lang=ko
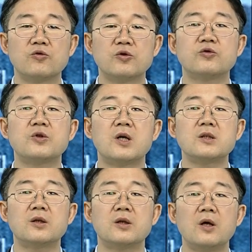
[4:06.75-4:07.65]
주식
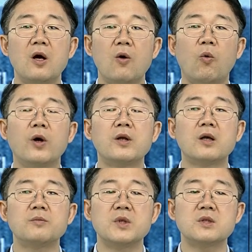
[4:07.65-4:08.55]
투자자들이
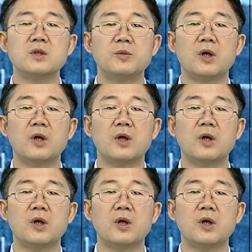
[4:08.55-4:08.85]
원하는 민심을